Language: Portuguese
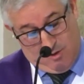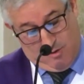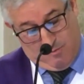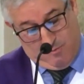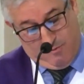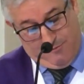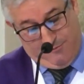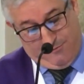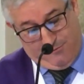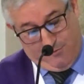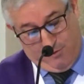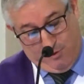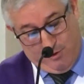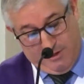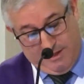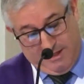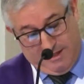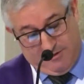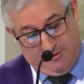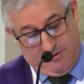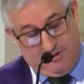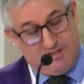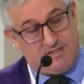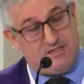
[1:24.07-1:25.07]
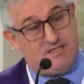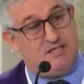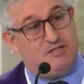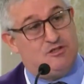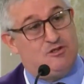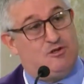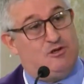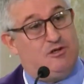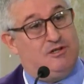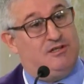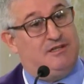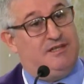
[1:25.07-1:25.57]
Como foi a nossa
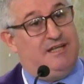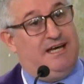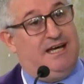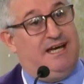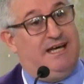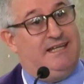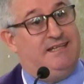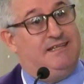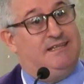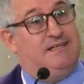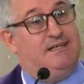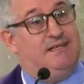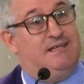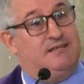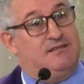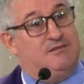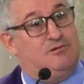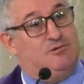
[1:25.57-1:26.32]
jornada